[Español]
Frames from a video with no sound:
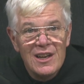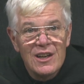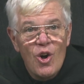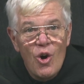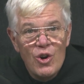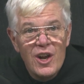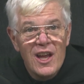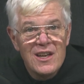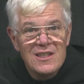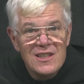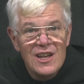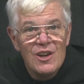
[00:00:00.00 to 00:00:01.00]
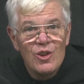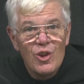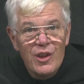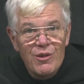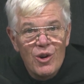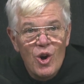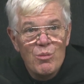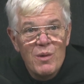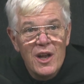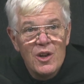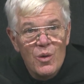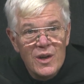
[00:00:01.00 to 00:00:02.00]
con el Sínodo de
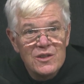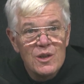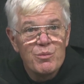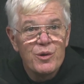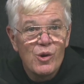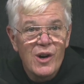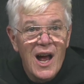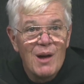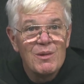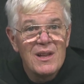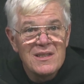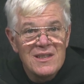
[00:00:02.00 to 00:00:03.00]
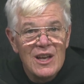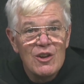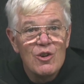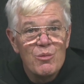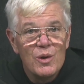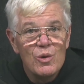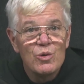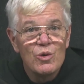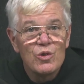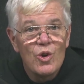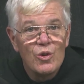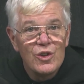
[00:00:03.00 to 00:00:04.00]
Roma en nuestro programa de cinco
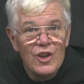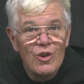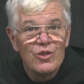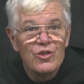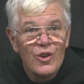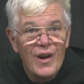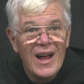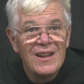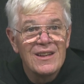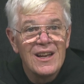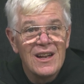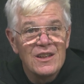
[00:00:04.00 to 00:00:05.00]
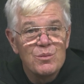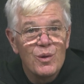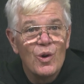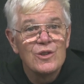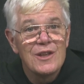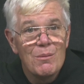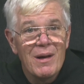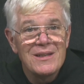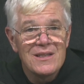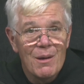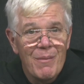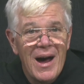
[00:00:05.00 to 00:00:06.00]
minutos con Dios durante las
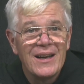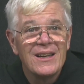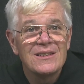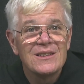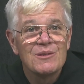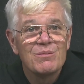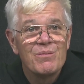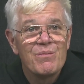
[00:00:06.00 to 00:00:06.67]
próximas semanas.